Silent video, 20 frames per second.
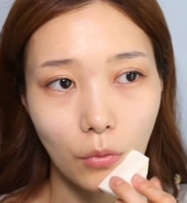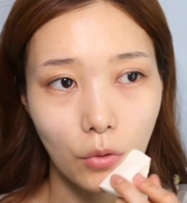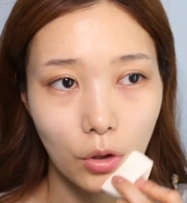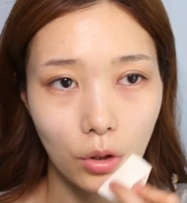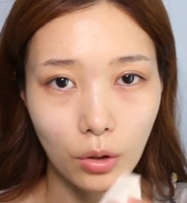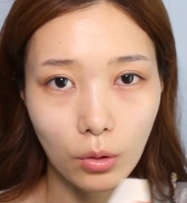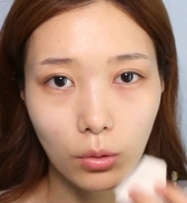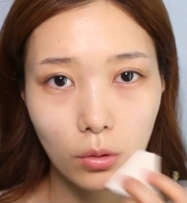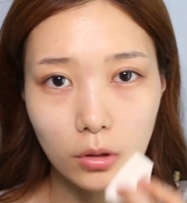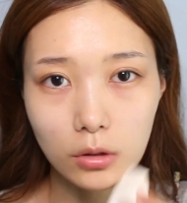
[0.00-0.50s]

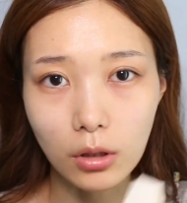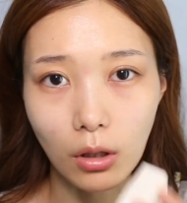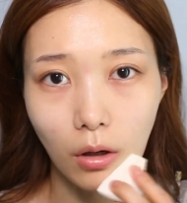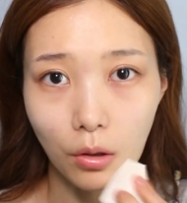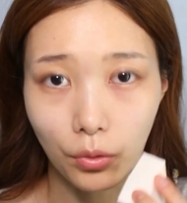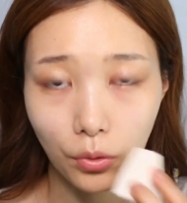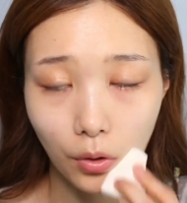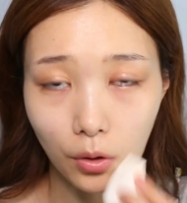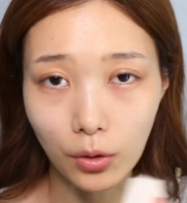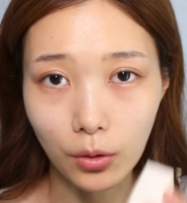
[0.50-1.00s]
기억이 잘
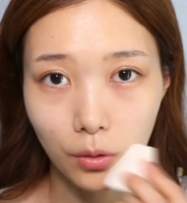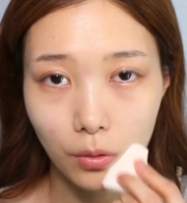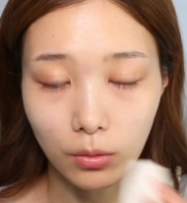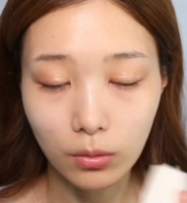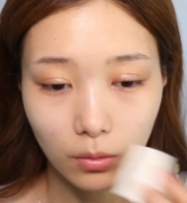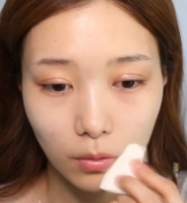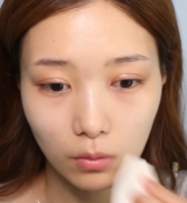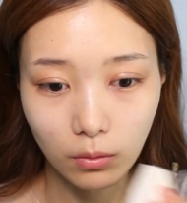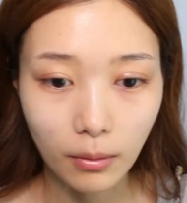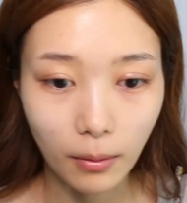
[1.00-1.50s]
안 나요.
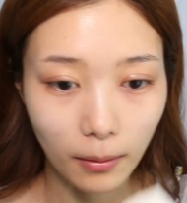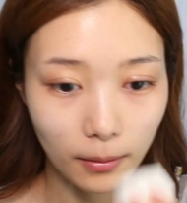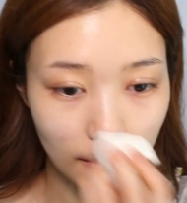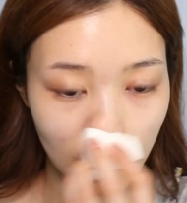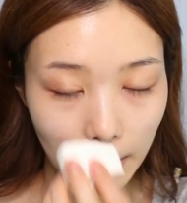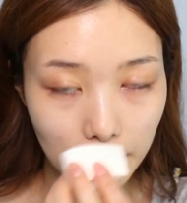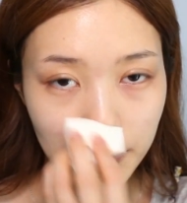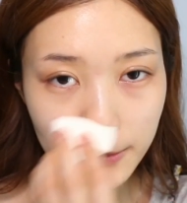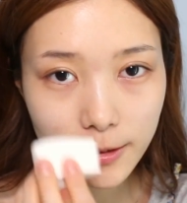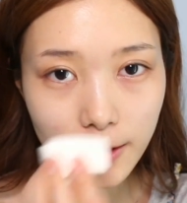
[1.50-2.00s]

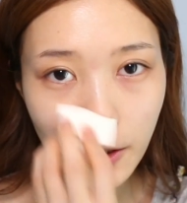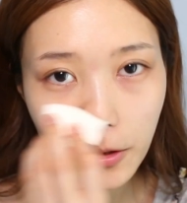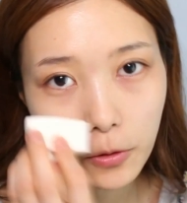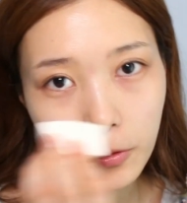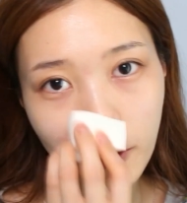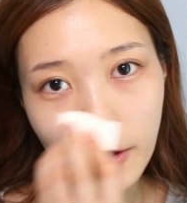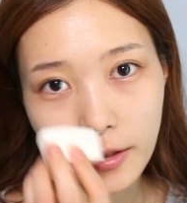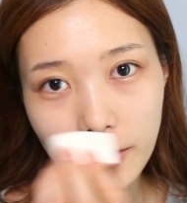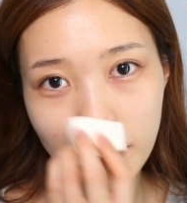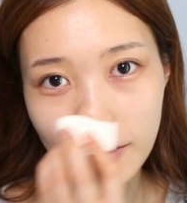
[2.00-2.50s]
남자
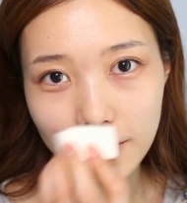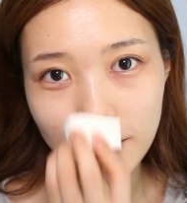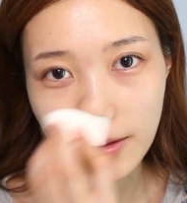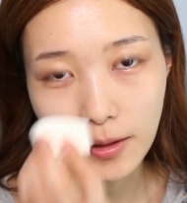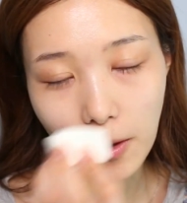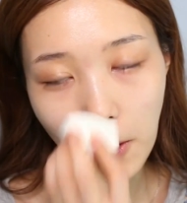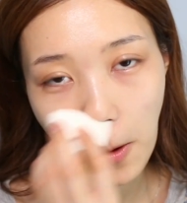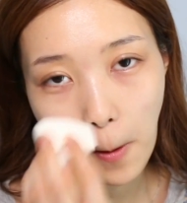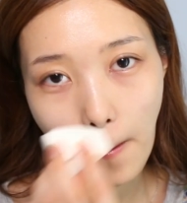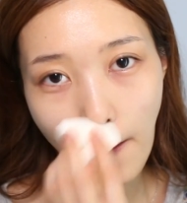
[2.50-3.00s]

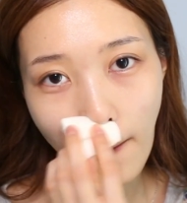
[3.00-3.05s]
연예인이었어요.